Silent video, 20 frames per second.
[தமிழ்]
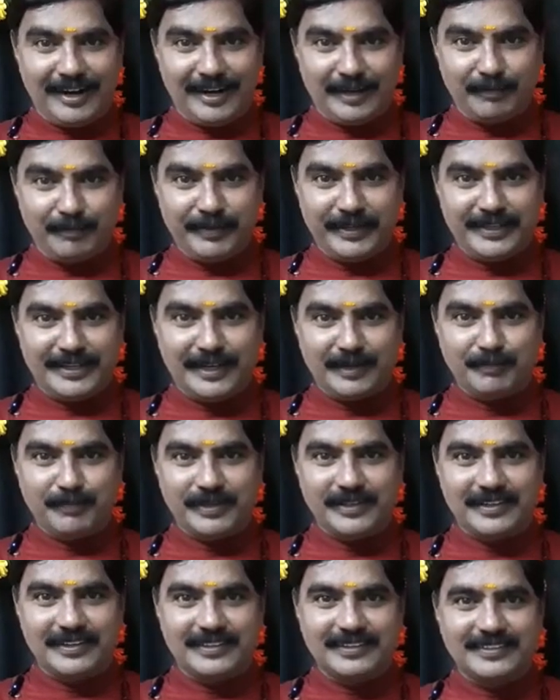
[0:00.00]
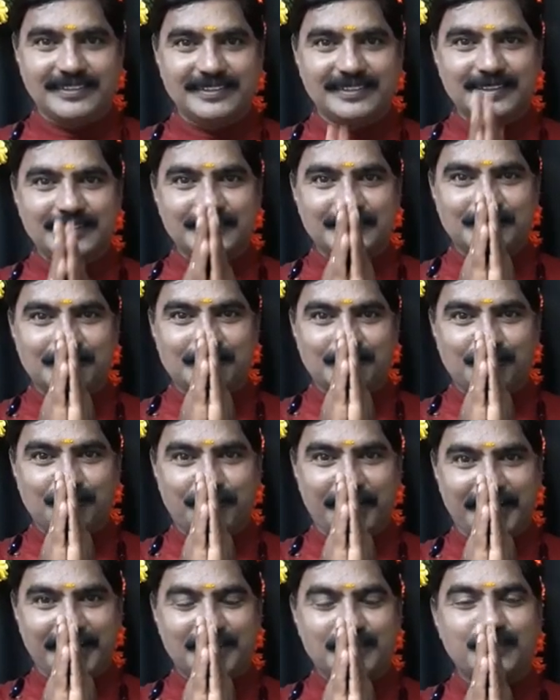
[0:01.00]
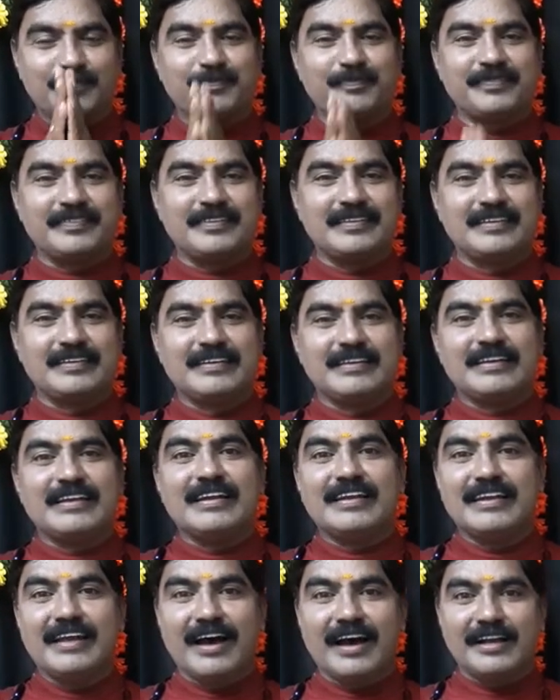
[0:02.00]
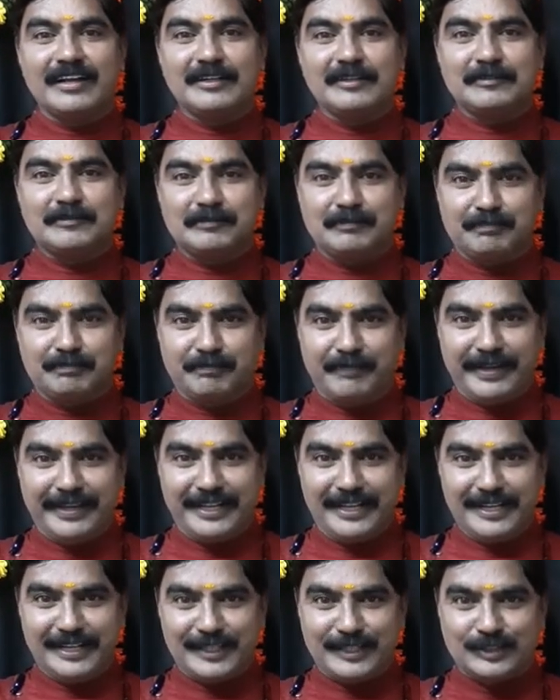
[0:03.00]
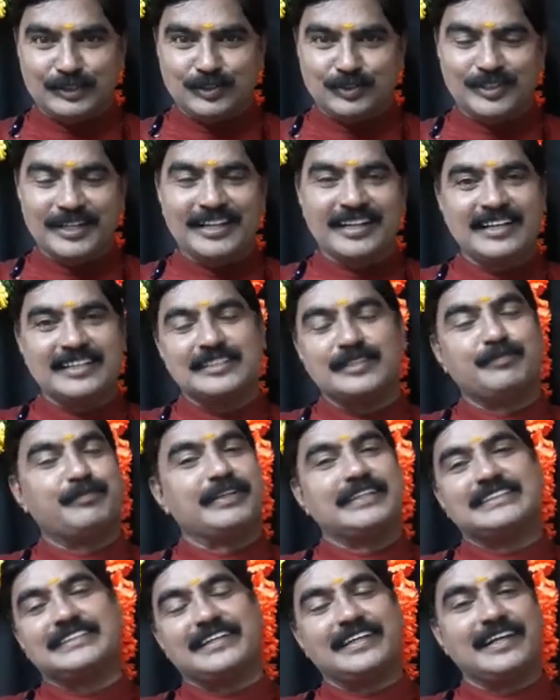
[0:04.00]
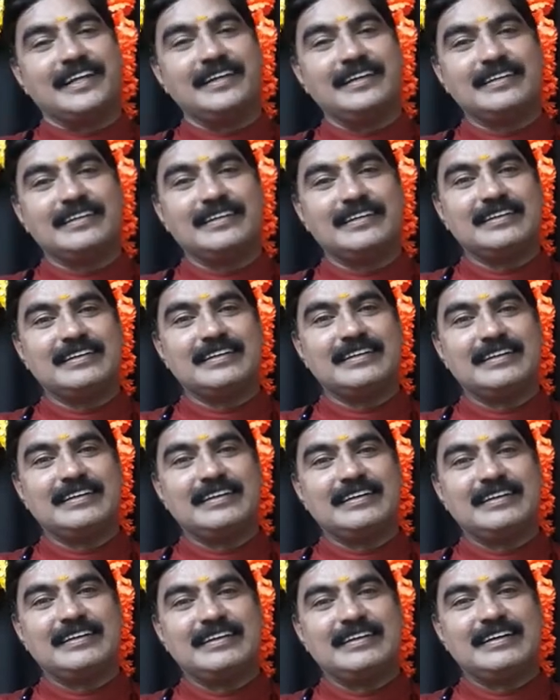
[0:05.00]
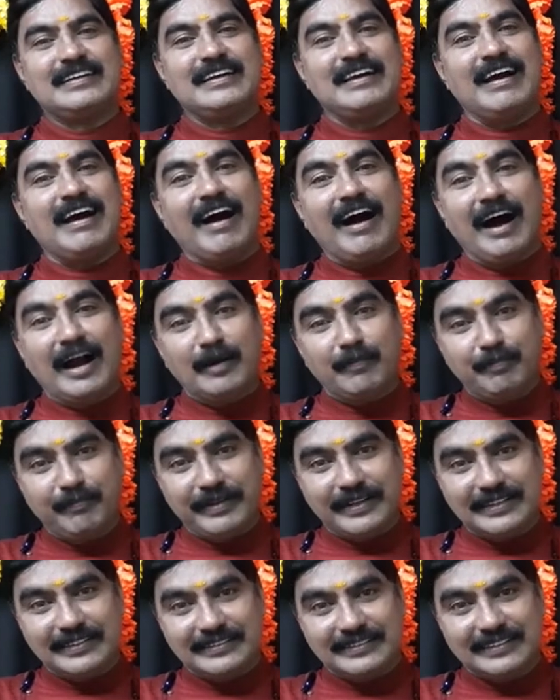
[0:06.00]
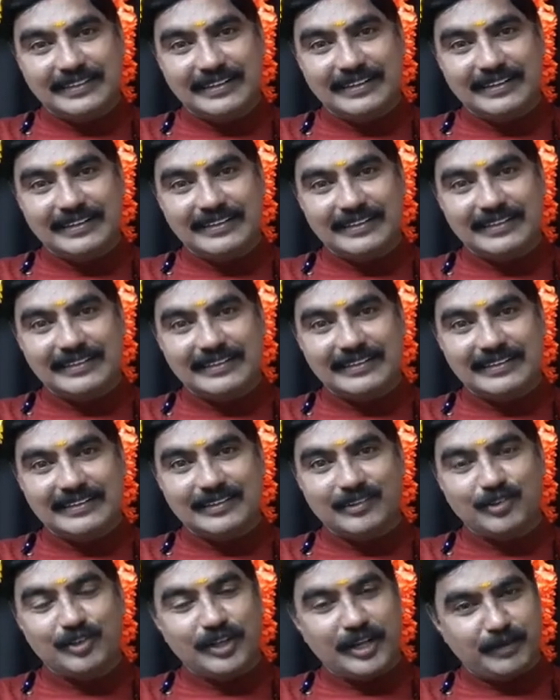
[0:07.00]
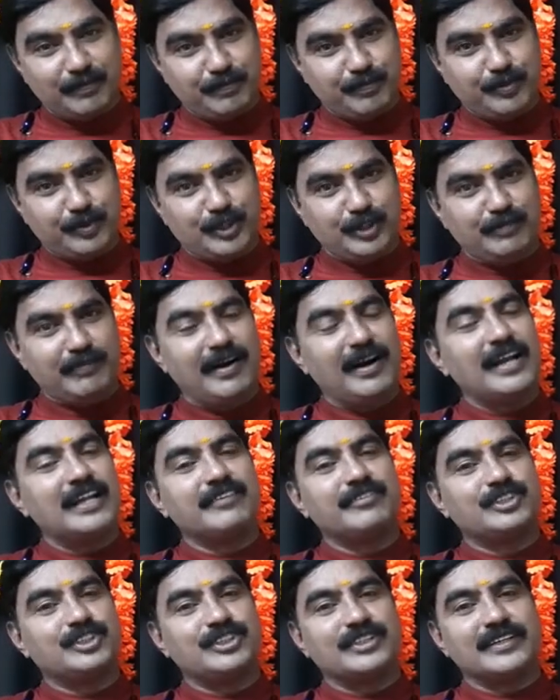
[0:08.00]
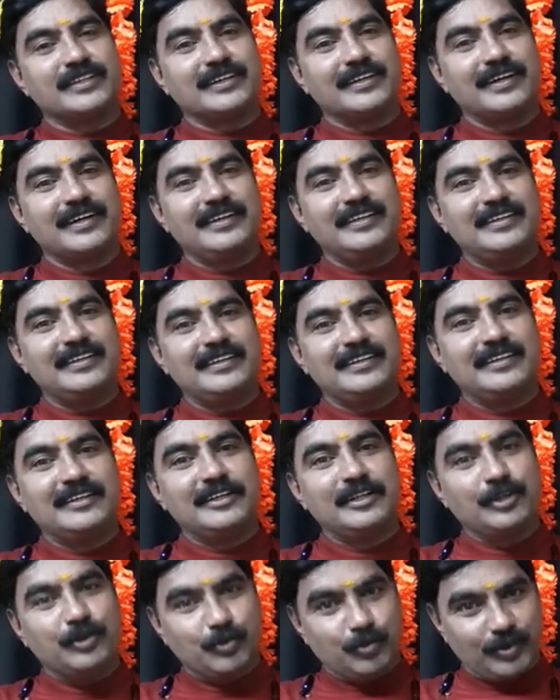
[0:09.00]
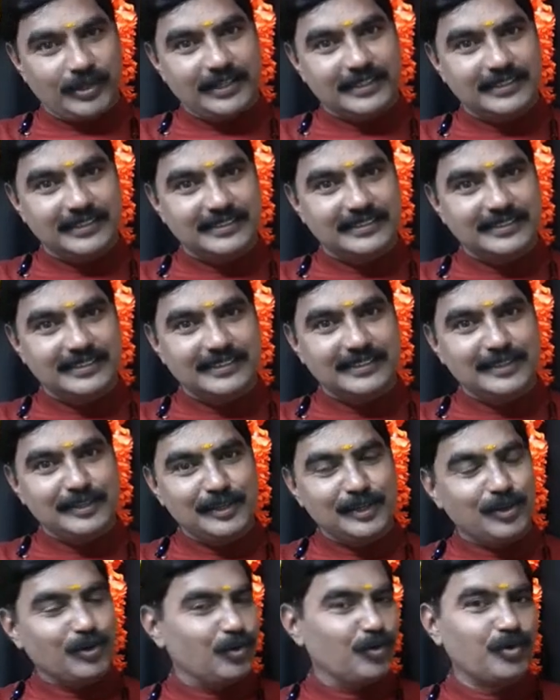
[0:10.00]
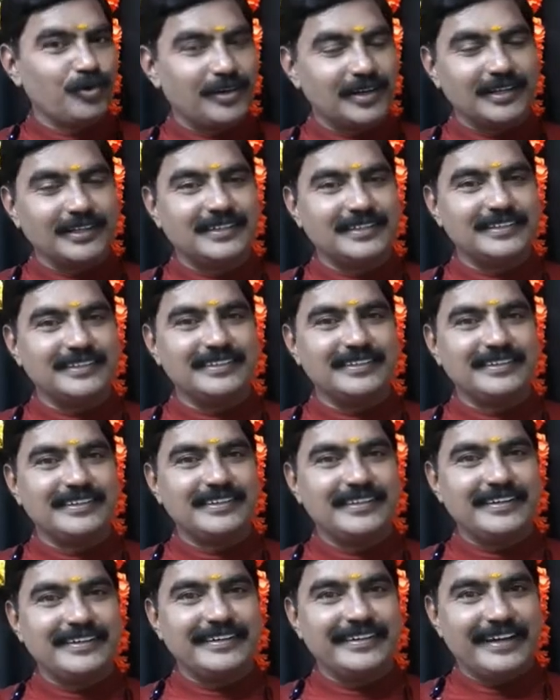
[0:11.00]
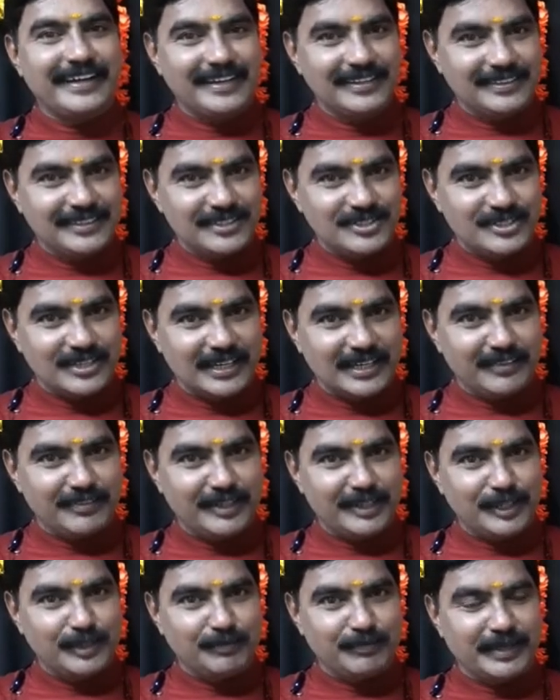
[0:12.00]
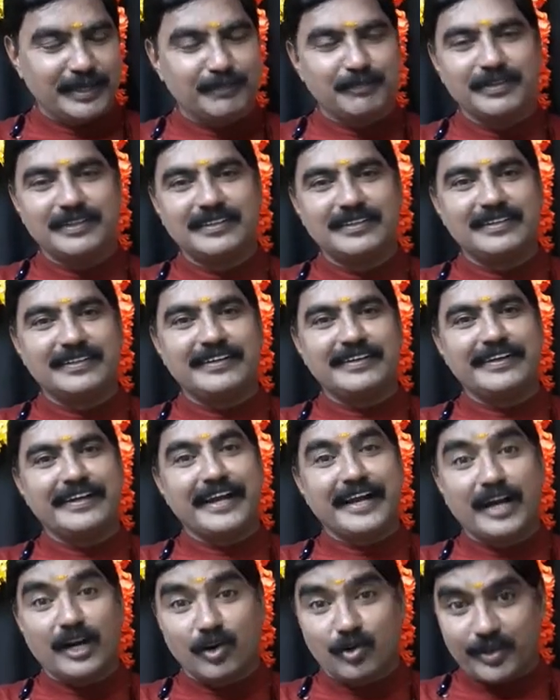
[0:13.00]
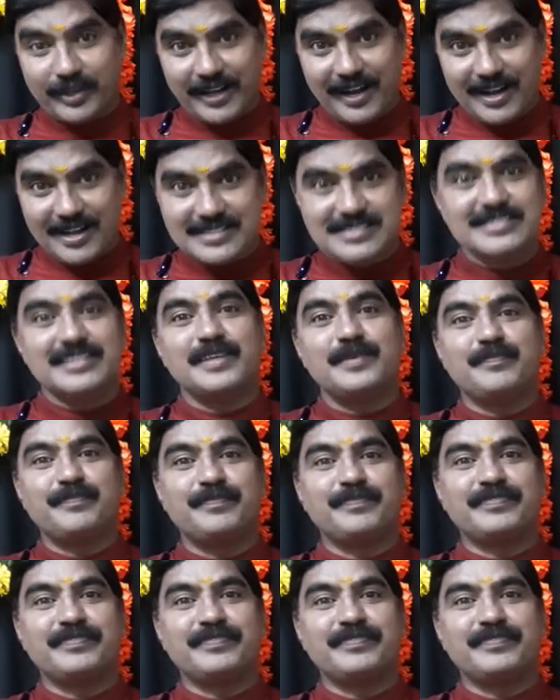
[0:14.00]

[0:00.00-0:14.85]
ஆன்மீக அன்பர்களுக்கு வணக்கம் நான் மயிலரவி சுந்தரராஜன் பேசுகிறேன் ஆன்மீகத்தில் ஒரு அற்புதமான விஷயங்களை உலகுக்கு உங்களுக்கு எடுத்துச் செல்ல வேண்டும் என்பது எங்களுடைய ஆசை